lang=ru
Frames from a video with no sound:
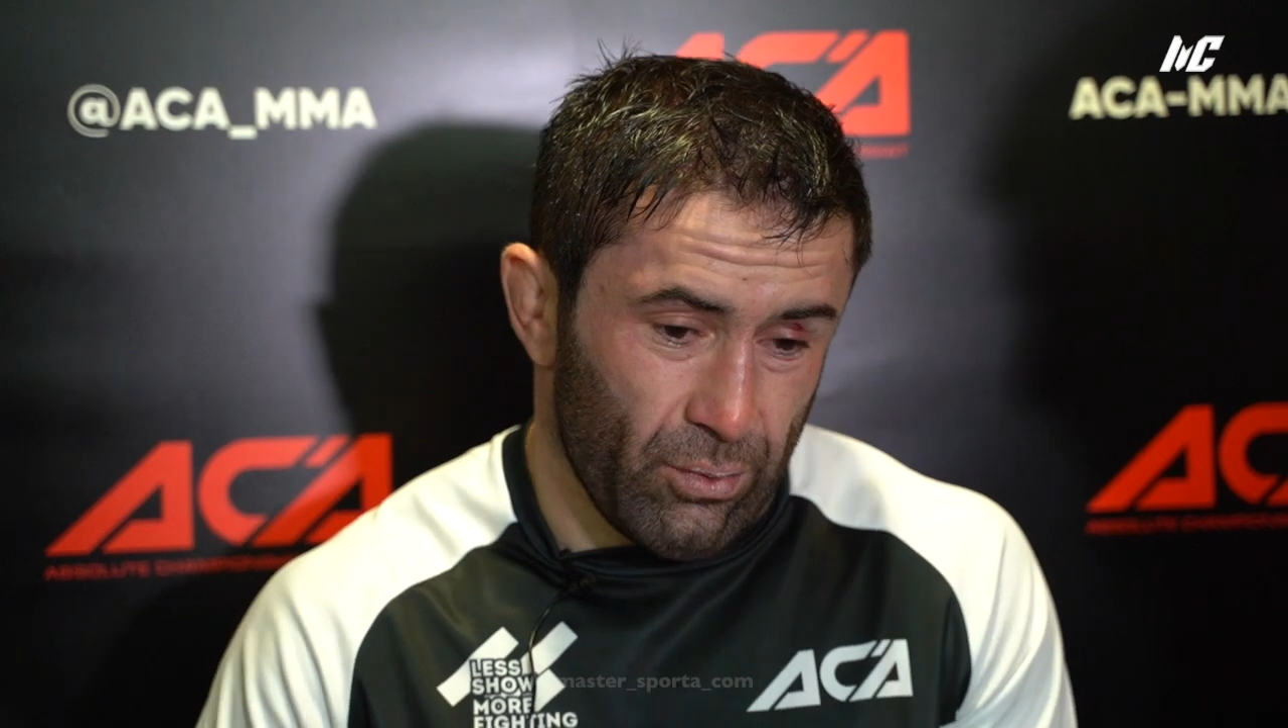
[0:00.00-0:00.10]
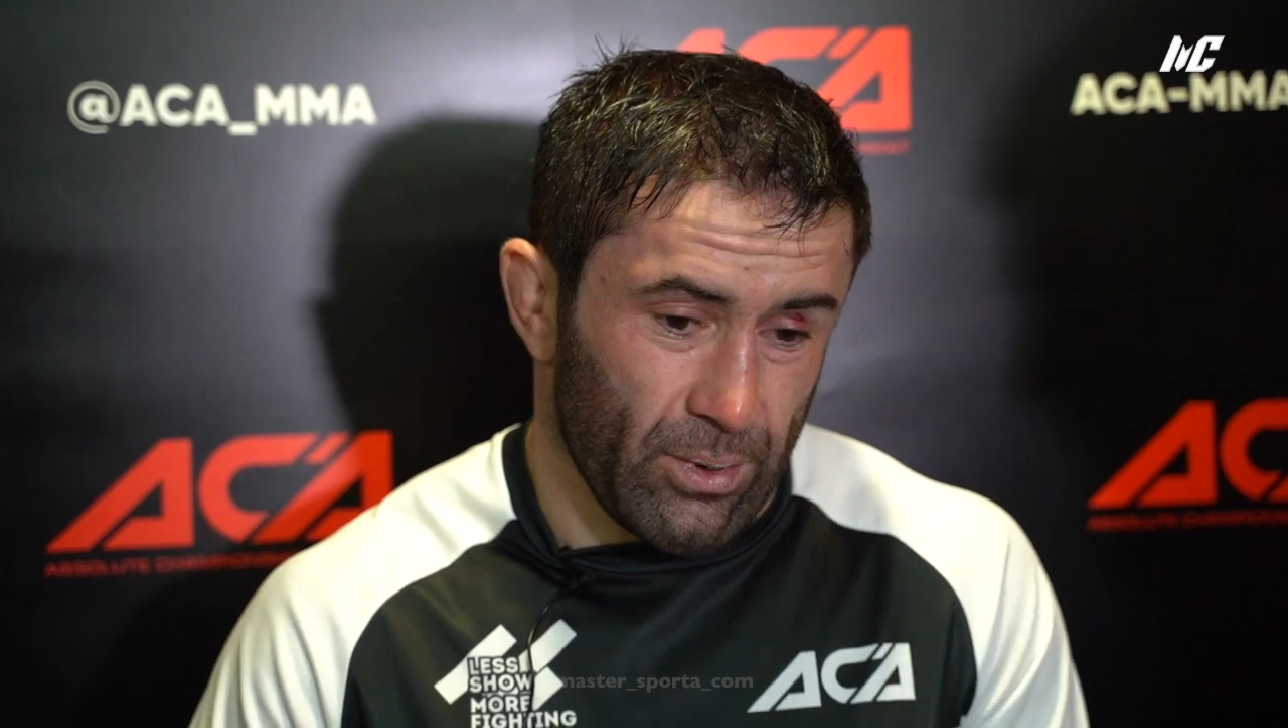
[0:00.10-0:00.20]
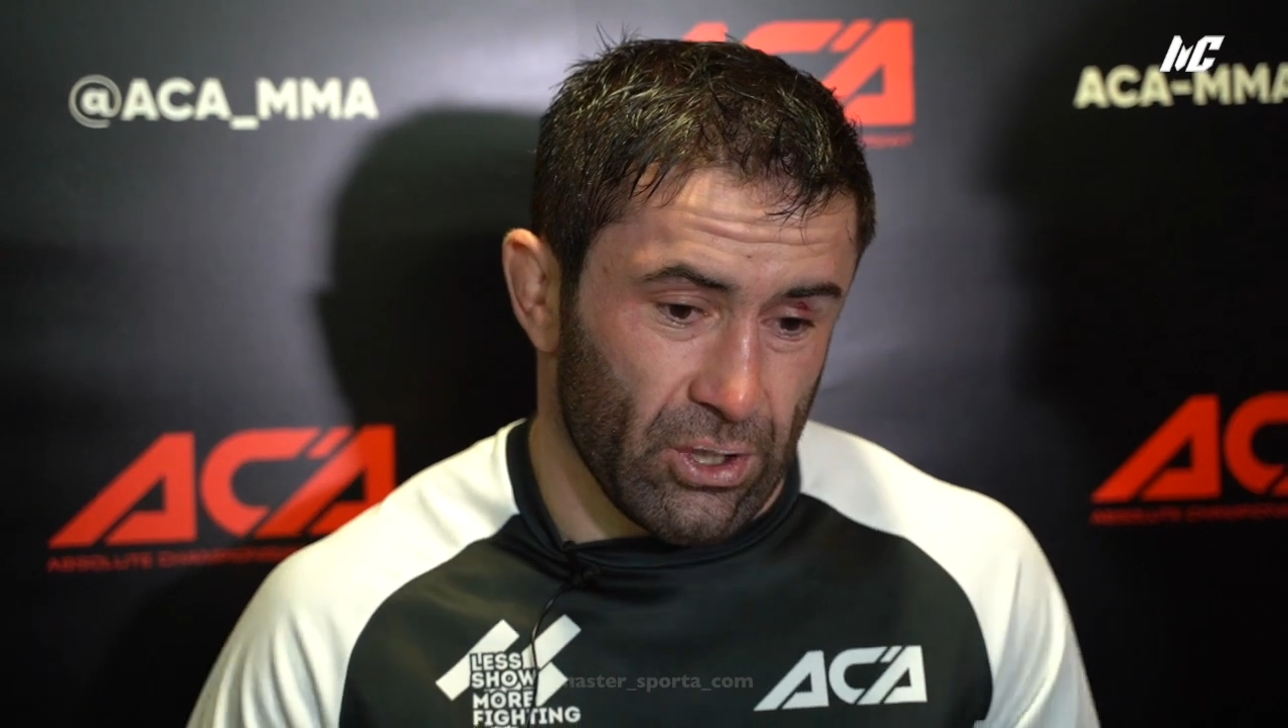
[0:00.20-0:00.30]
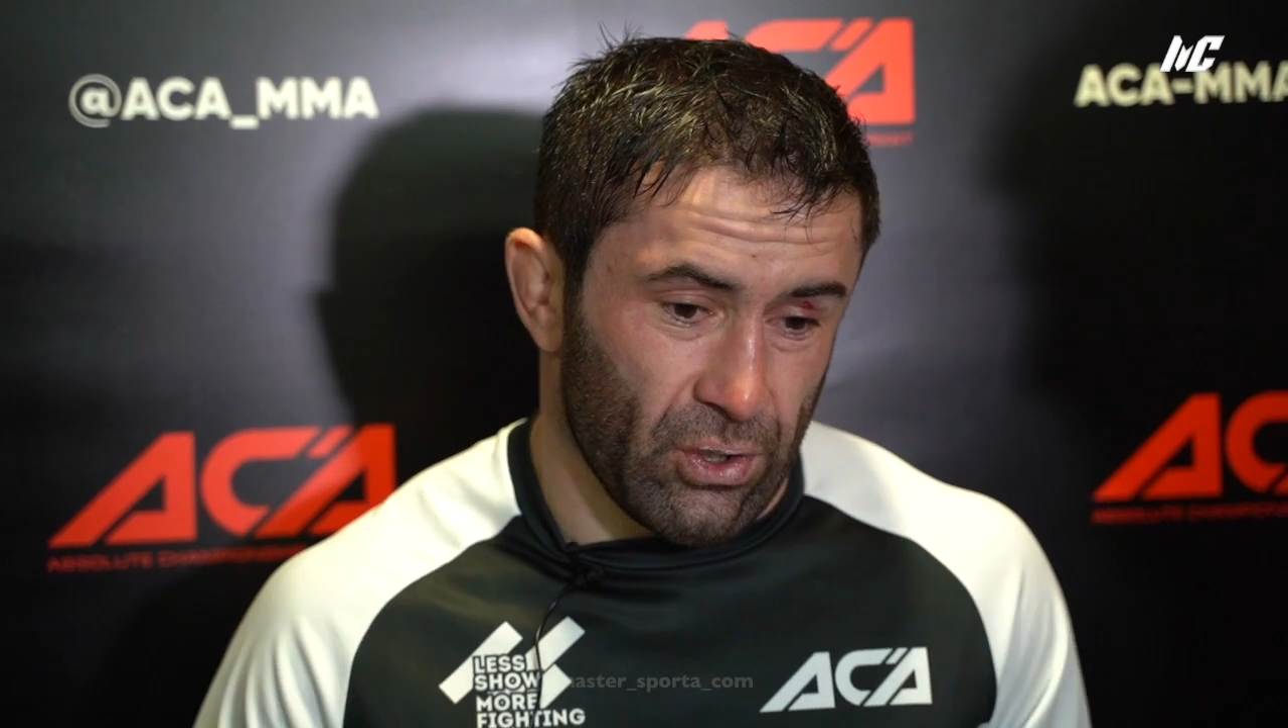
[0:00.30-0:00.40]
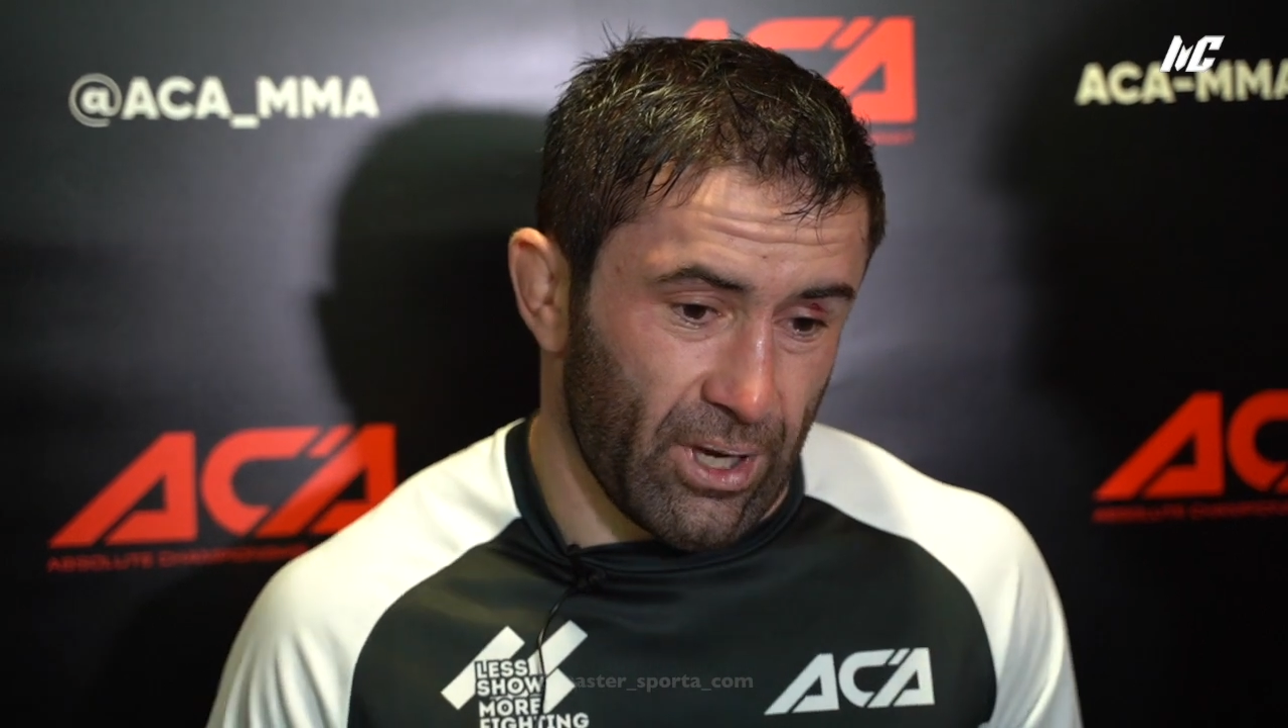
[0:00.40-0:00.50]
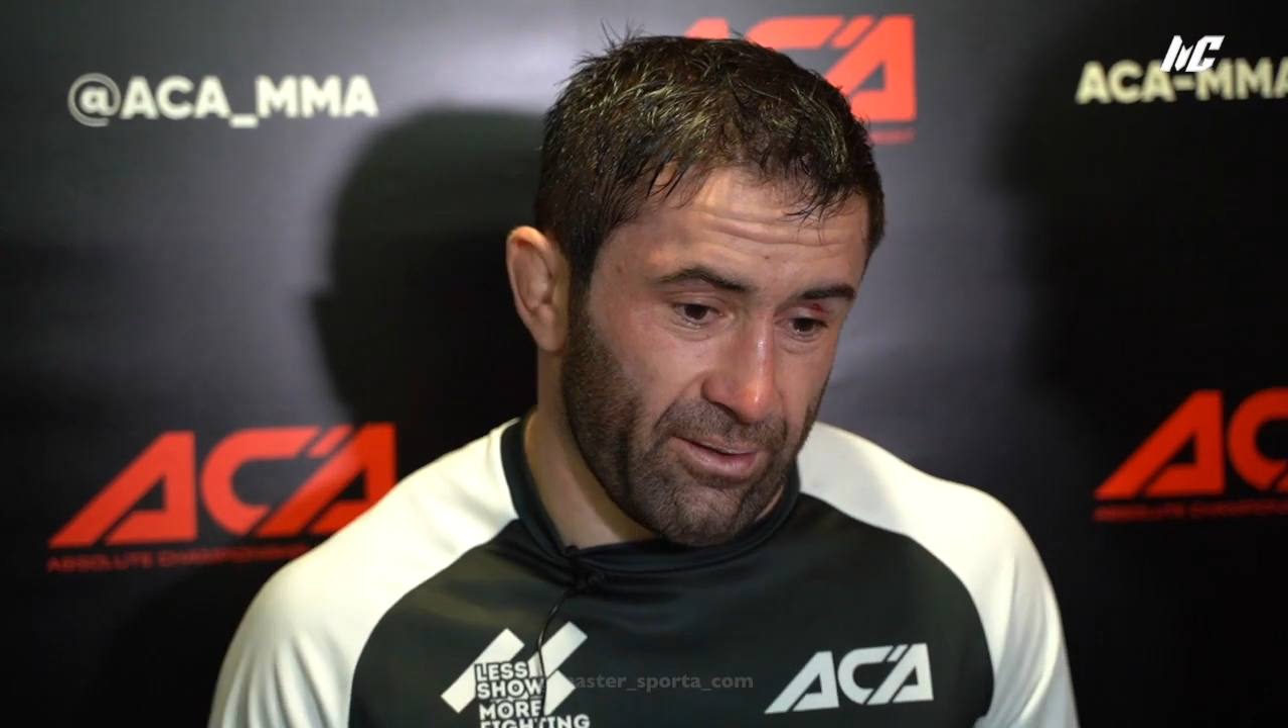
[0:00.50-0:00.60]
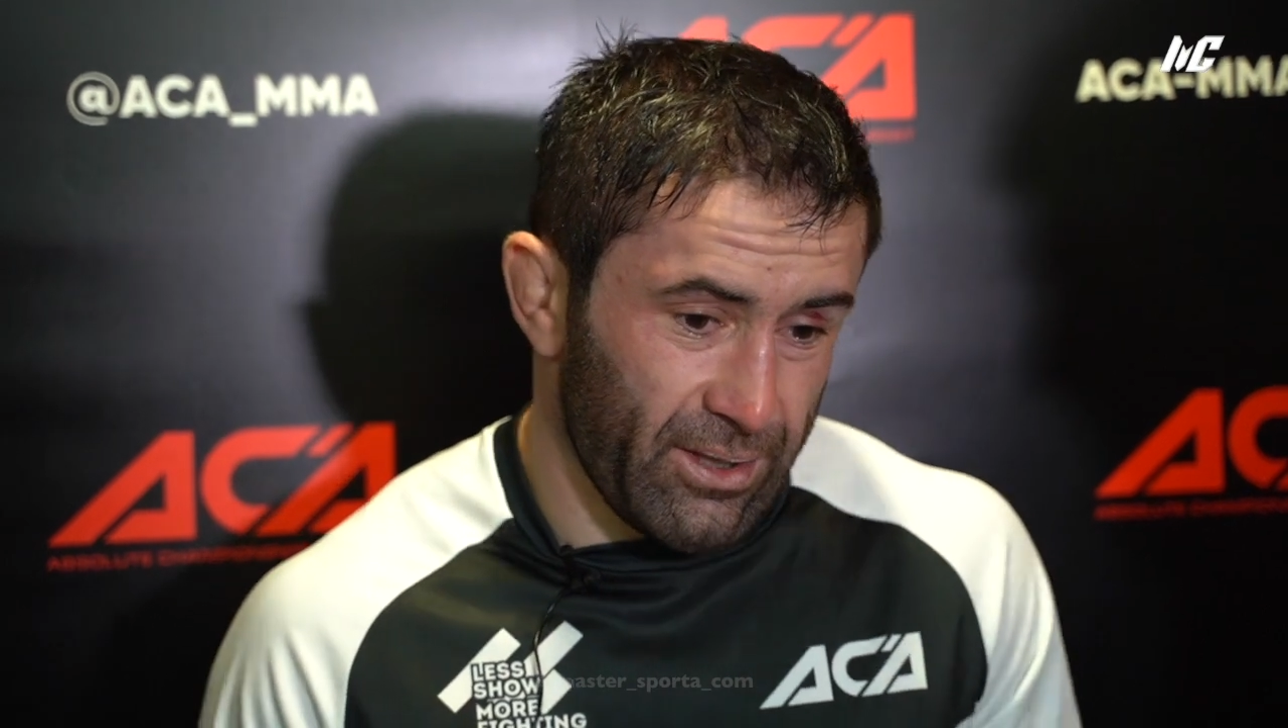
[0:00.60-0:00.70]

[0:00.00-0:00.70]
думал, что я